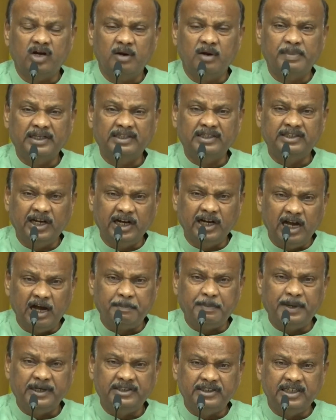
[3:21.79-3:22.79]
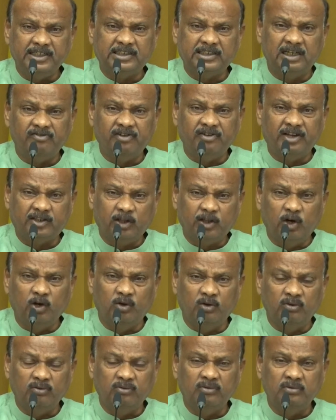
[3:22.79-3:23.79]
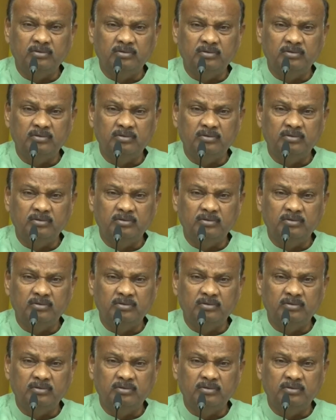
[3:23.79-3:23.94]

ఒక మంత్రిగా పనిచేసిన వ్యక్తులు